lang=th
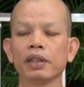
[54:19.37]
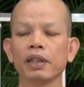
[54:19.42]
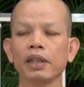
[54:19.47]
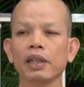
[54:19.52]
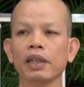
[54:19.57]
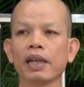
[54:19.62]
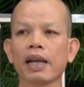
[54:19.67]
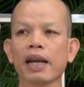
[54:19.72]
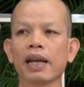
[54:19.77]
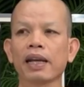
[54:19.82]
เป็นส
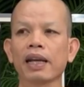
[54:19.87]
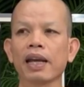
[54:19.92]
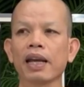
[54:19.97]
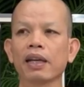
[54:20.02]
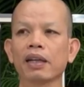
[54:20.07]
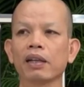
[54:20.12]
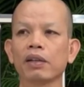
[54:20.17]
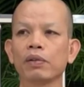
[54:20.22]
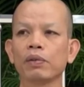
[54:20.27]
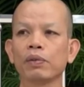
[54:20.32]
กีท่า
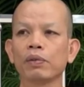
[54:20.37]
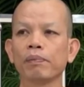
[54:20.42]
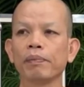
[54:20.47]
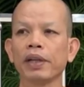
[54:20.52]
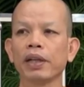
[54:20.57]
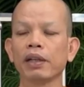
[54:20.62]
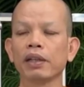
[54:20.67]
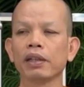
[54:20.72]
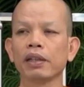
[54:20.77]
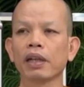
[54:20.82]
ฆ่ากระทุก
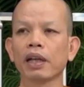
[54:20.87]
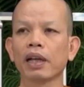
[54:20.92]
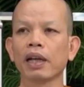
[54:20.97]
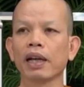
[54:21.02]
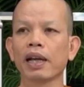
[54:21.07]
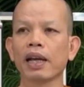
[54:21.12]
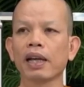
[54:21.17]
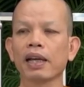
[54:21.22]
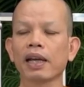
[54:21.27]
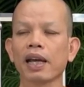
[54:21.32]
เป็น
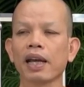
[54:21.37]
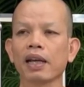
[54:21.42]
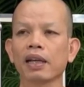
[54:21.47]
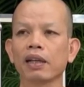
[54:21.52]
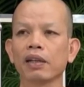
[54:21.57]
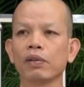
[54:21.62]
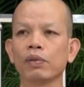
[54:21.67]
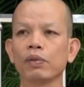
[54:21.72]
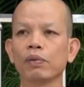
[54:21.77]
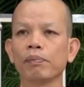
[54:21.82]
อนาฆ่า
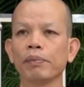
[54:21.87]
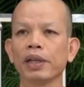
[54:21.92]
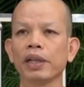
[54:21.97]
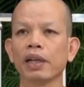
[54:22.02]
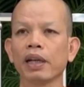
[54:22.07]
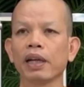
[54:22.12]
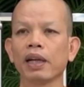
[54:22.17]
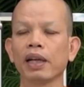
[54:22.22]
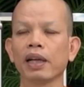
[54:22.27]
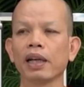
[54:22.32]
กระทุก
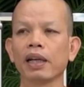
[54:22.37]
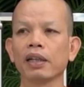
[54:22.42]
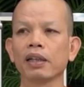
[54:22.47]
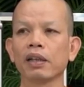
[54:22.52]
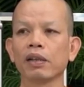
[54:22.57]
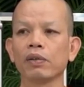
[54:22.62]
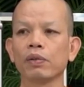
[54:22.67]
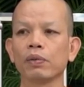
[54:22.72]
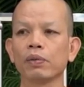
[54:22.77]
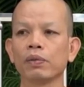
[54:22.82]
เป็นอละหั
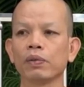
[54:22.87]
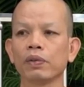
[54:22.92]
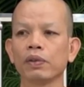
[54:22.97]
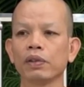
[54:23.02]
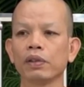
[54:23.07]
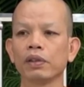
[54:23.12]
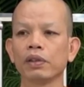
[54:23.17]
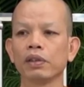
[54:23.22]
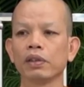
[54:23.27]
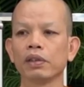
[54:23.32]
นกระทุก
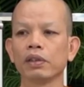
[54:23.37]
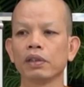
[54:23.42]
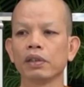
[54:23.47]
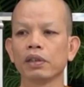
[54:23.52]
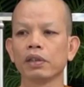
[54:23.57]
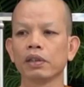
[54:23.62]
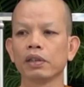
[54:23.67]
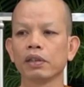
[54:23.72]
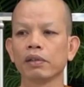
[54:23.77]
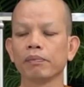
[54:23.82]

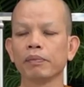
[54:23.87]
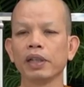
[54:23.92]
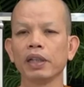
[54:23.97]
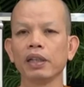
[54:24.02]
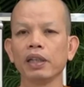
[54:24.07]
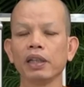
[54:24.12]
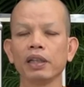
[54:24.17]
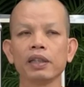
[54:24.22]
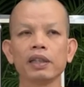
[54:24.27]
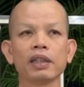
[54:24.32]

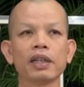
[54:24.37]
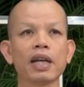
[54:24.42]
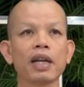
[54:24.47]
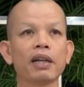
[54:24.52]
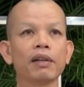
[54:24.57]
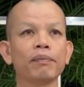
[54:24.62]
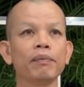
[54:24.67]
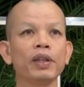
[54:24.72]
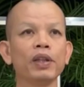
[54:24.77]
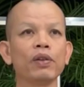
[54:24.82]
เมื่อนี่คือ
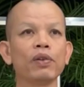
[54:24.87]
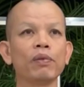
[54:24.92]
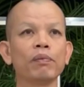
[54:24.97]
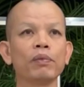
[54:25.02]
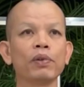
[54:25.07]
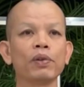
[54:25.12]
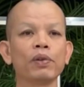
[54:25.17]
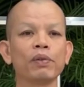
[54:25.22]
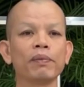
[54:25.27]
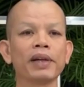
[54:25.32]
กันมีโย
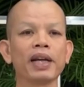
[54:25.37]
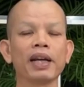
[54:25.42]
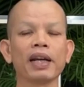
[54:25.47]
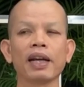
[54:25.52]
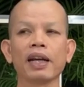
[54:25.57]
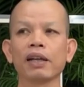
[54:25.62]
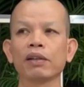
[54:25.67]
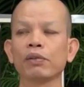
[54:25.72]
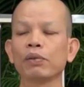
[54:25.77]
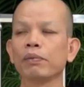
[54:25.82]
มโทร
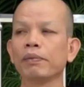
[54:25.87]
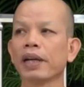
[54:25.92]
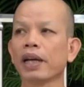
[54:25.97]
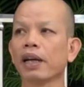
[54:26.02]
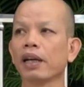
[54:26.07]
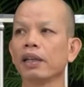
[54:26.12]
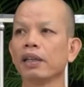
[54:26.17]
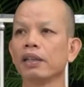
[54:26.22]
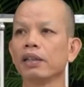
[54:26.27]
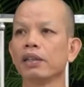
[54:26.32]
มาหาคู่
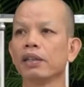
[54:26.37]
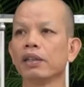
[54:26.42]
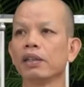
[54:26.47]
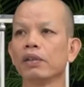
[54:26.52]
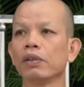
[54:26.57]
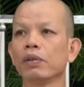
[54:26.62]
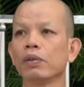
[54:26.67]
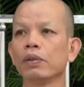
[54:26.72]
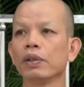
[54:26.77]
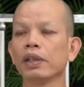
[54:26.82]
บ่า
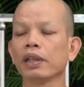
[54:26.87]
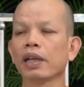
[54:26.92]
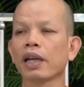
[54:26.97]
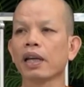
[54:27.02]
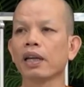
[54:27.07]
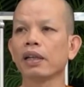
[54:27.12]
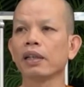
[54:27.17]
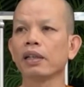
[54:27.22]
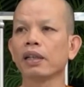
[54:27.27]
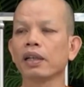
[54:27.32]
คุย
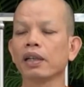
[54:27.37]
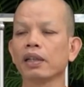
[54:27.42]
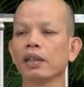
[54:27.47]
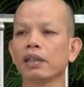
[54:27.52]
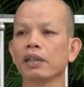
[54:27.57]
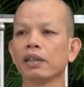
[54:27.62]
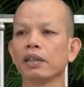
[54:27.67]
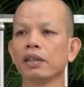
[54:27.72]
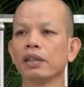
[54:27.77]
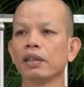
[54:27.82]
กันเรื่อง
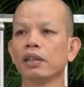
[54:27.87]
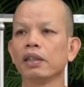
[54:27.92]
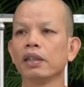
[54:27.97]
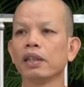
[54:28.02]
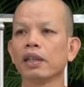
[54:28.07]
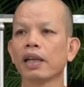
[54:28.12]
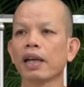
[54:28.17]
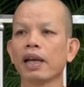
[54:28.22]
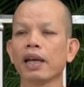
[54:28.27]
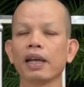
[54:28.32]

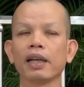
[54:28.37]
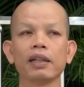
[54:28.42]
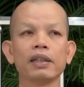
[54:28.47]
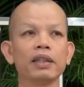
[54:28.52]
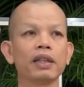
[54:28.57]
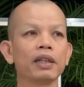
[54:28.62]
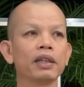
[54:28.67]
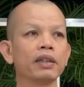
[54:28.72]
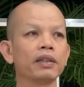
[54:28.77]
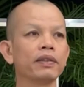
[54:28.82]
นี่แหละ
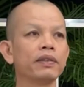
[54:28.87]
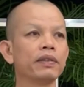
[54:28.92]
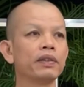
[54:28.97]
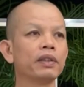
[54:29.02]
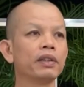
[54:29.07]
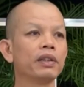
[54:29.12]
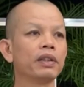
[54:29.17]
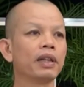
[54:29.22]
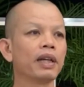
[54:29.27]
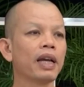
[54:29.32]
เรื่อง
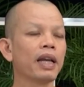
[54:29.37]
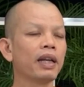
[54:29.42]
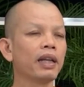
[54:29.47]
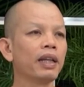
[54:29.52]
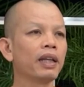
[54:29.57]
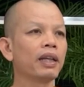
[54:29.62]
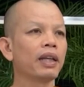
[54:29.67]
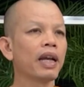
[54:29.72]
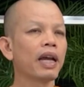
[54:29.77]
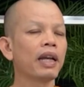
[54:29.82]
กา
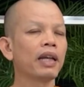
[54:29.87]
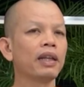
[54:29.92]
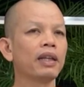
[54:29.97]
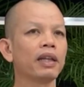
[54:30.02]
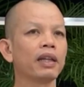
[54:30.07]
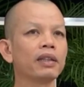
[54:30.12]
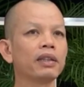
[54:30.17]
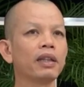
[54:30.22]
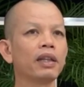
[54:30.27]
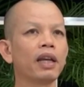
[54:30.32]
รเทศท่าน
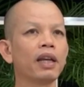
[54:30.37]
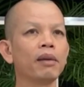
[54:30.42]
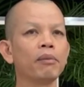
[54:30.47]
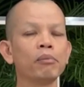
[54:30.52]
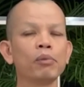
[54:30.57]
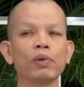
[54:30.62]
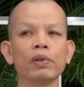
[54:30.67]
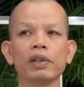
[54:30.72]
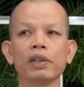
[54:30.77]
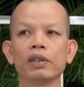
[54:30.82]
นี่ยังสิได้
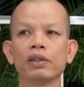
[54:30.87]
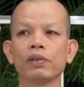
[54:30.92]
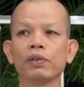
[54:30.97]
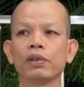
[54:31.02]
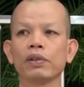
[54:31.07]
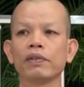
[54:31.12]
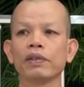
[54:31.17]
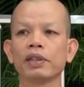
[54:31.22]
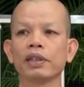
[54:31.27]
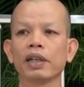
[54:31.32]
บุญที่
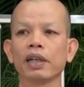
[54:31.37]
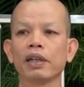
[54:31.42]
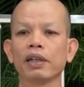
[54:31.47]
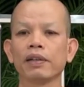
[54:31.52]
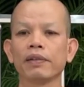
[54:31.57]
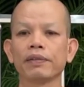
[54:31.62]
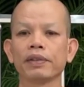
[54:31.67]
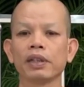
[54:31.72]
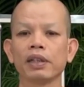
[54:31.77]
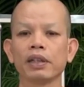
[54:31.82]
สุดว่าจ้ะ
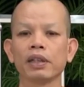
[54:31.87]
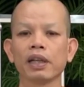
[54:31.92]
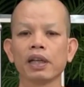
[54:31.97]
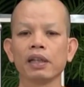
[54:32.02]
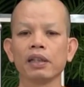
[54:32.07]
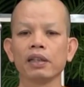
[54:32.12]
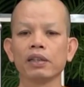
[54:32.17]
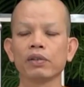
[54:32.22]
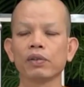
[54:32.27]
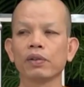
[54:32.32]
เกิด
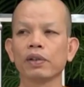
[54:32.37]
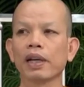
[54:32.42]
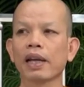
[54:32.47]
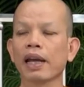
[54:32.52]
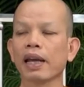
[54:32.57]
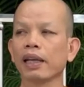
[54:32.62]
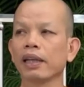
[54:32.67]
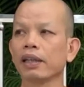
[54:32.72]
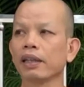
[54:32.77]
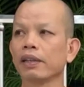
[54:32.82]
อันนี้สง
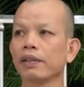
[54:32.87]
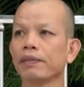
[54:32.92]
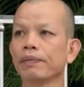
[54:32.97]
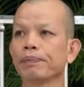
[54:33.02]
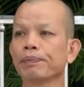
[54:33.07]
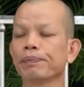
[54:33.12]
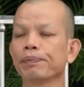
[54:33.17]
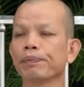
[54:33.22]
ลาย